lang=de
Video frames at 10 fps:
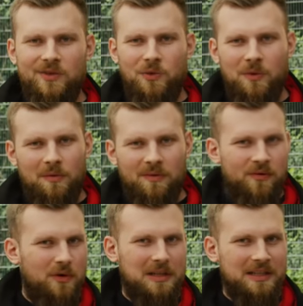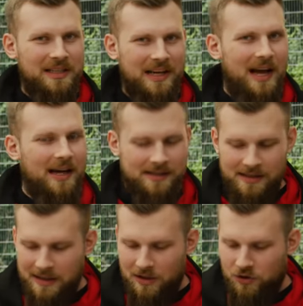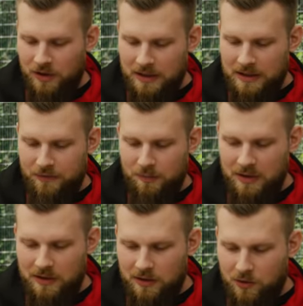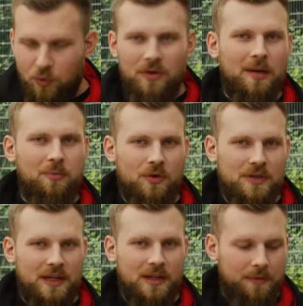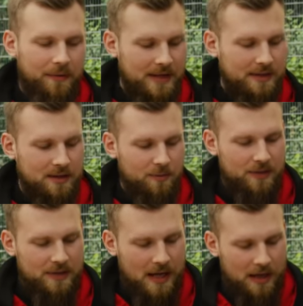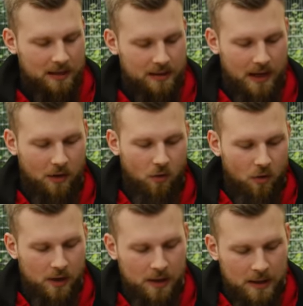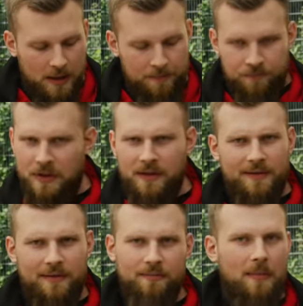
so ein wirklich klarer Sieger steht jetzt für mich nicht hundertprozentig fest. Ich muss sagen, der Hall ist